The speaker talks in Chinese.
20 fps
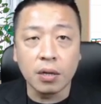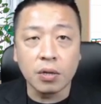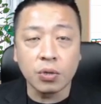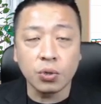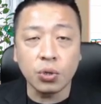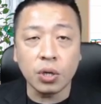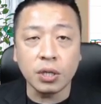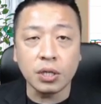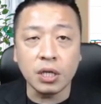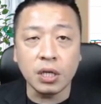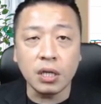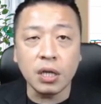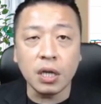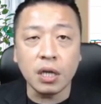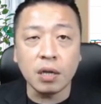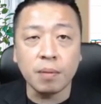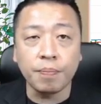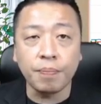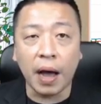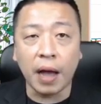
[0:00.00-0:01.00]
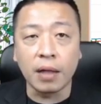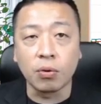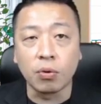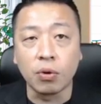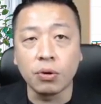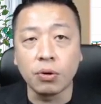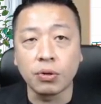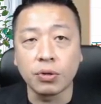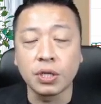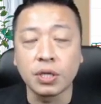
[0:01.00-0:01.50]
所以今天的盘，我
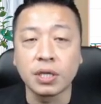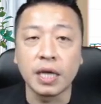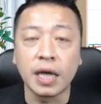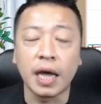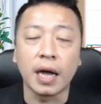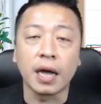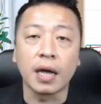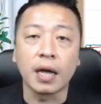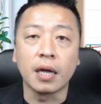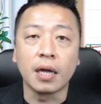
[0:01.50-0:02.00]
认为是这样。